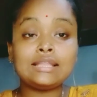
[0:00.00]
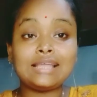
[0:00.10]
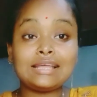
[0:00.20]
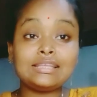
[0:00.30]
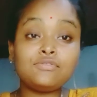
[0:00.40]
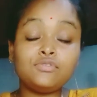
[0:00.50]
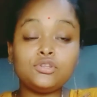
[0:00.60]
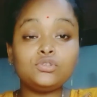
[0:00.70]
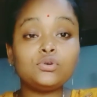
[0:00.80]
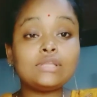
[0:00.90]
তাদের
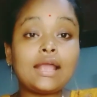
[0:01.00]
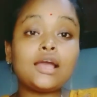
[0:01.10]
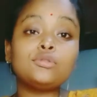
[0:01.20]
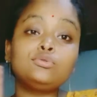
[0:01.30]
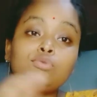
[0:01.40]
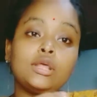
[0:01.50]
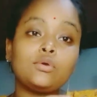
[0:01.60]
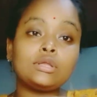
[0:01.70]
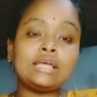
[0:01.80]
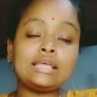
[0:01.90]
ভিডিও দেখা দূরের
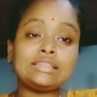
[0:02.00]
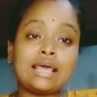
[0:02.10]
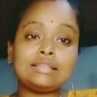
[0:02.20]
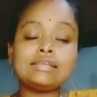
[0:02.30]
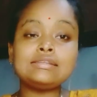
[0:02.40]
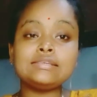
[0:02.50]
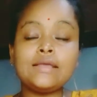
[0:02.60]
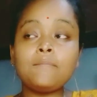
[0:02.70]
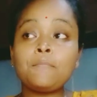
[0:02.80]
কথা তাদের নিয়ে